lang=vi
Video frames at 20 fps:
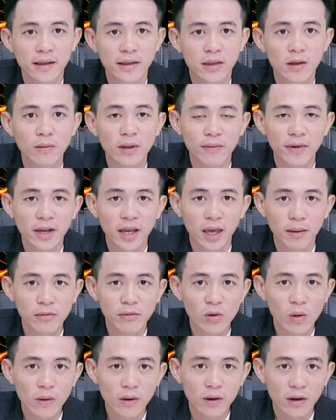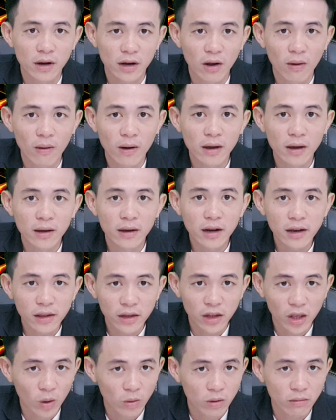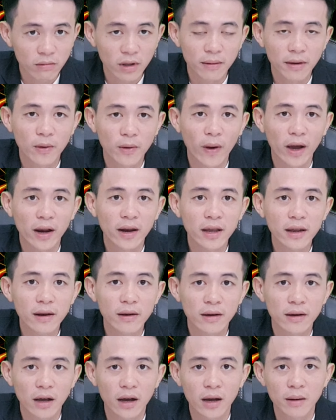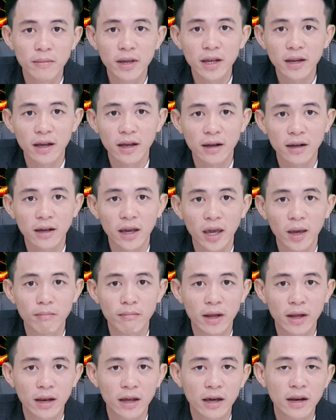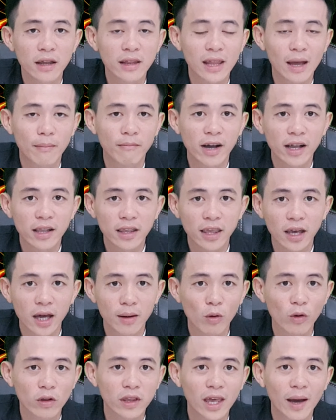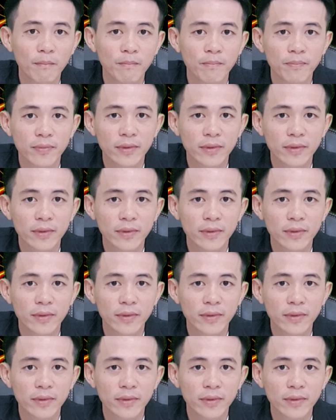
chúng ta phải kiểm soát được nó ít nhiều chúng ta phải quản lý được ở ờ, biết là kiềm mình nó, nó tầm khoảng trên 100